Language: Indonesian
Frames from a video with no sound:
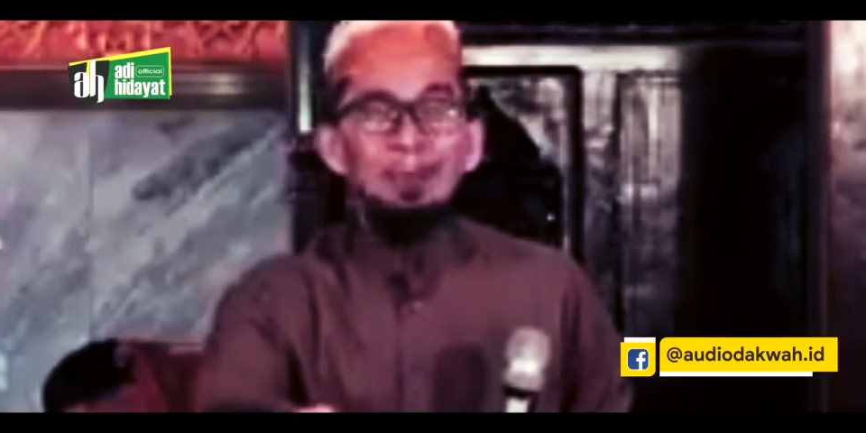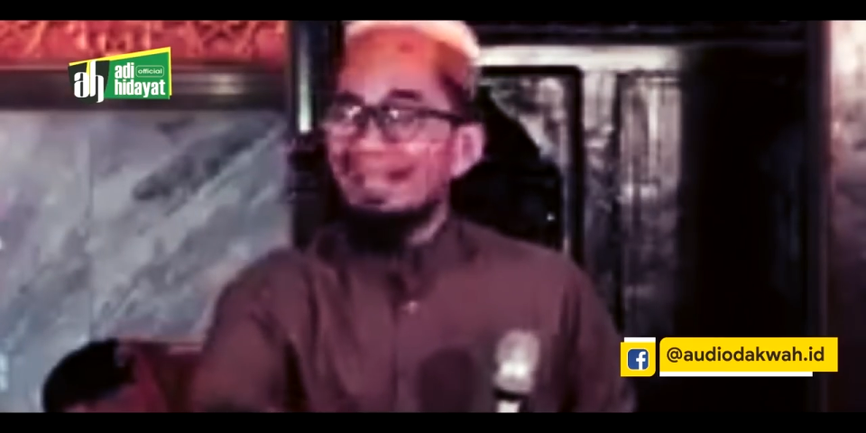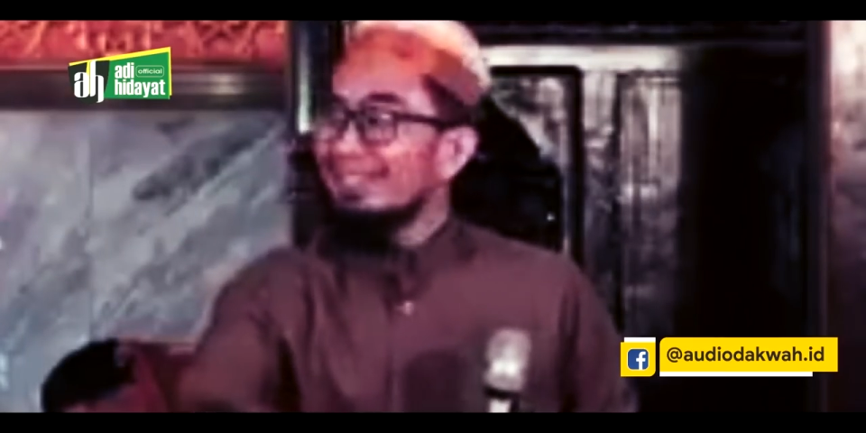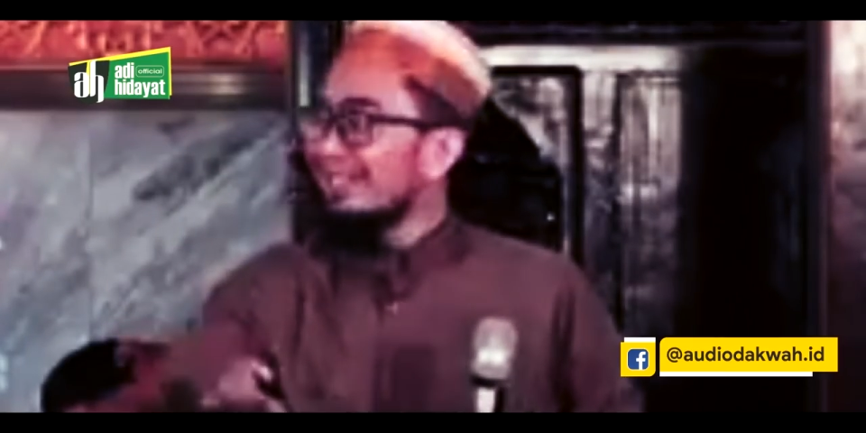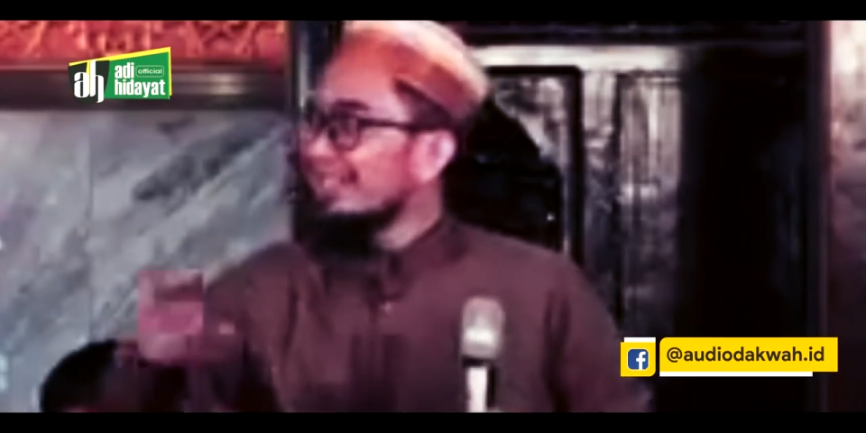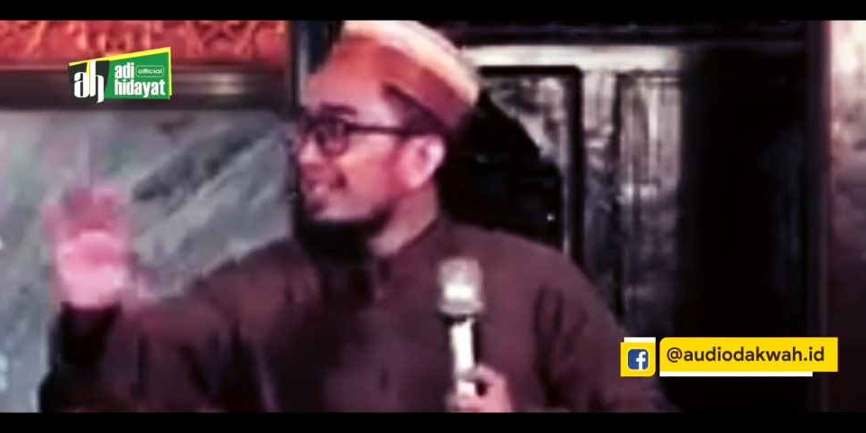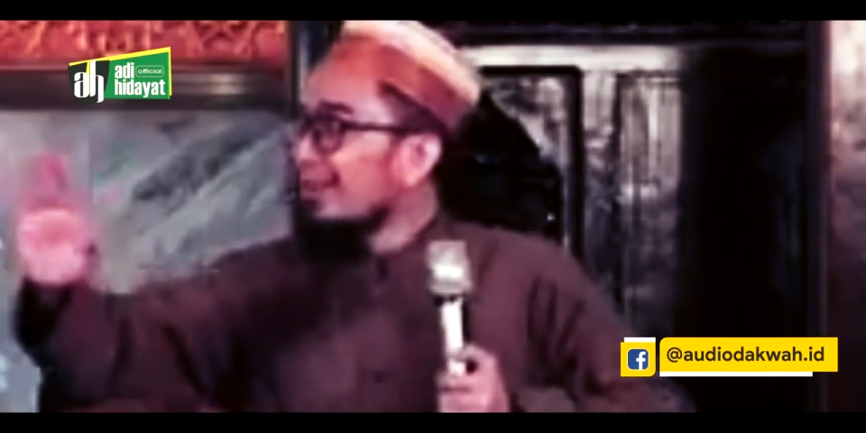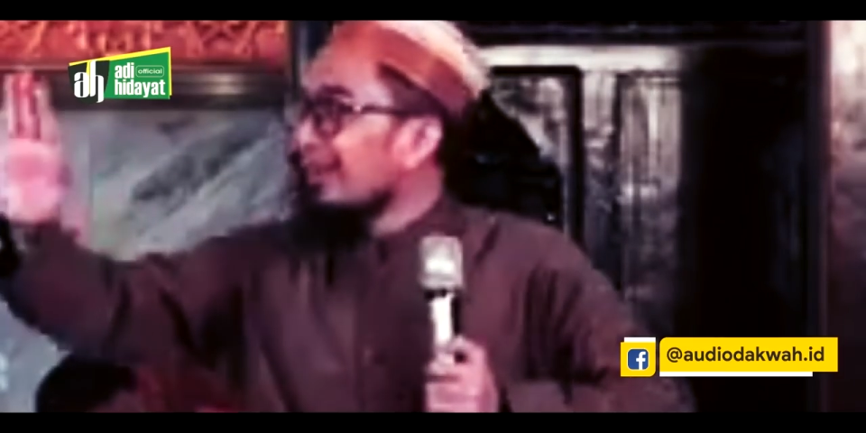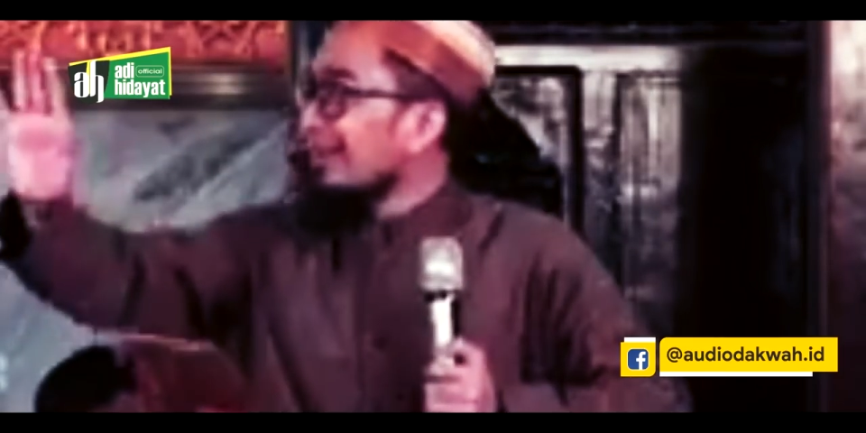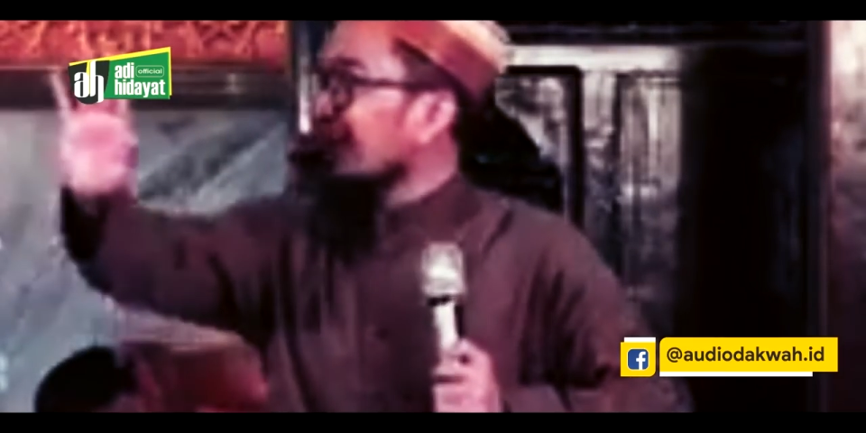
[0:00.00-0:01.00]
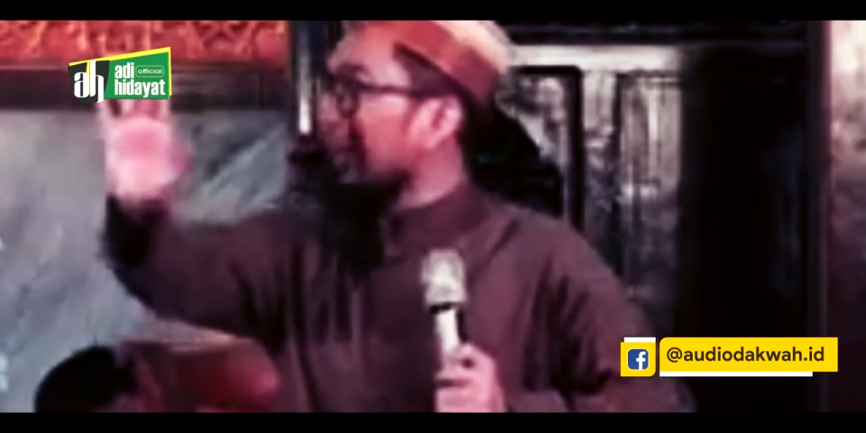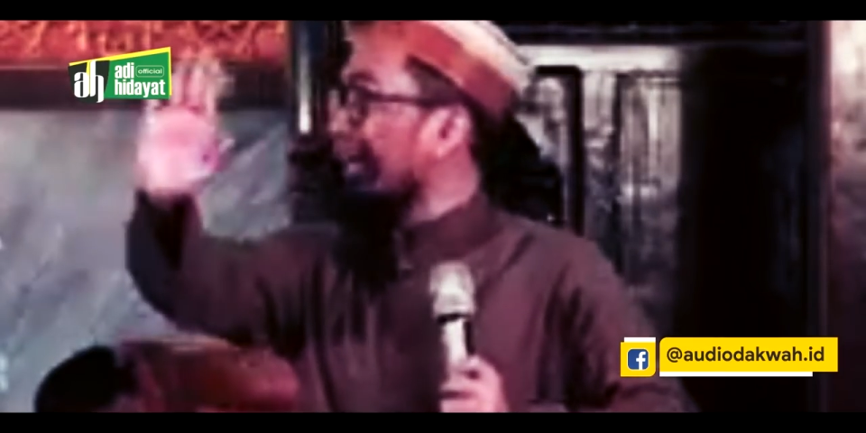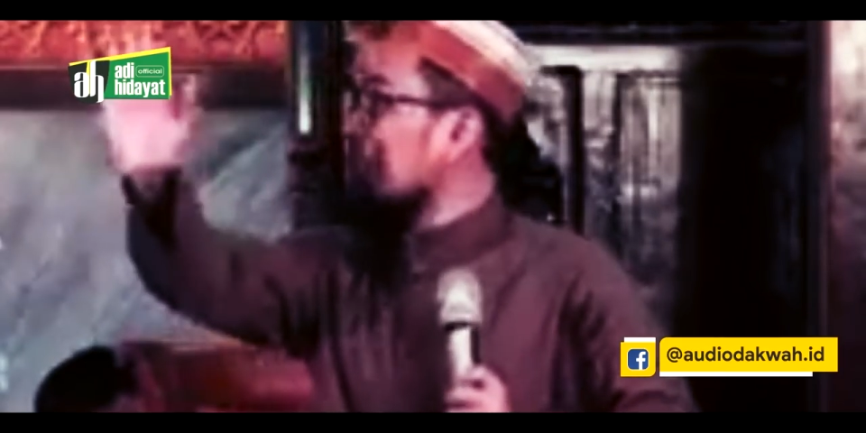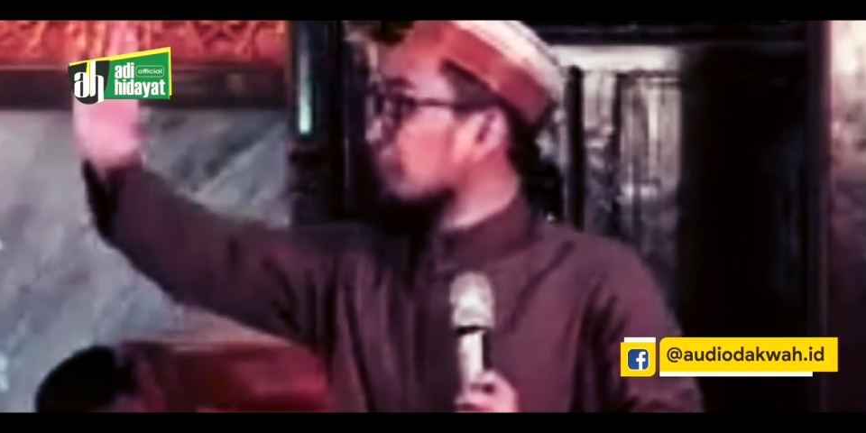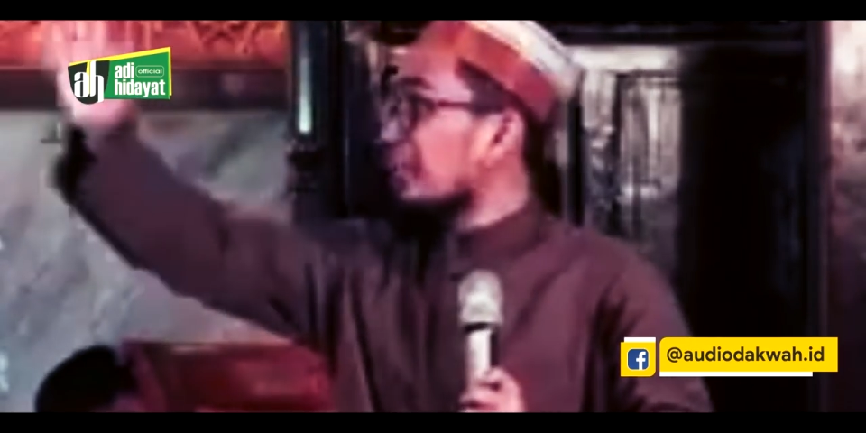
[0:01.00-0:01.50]
supaya nanti
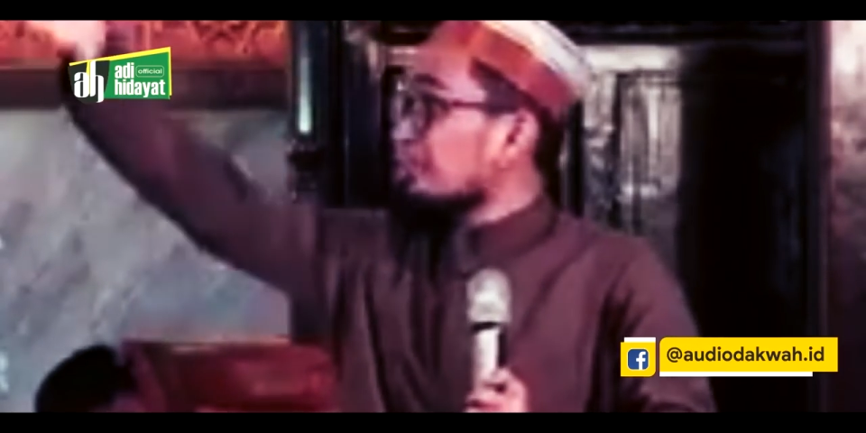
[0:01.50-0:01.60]
orang-orang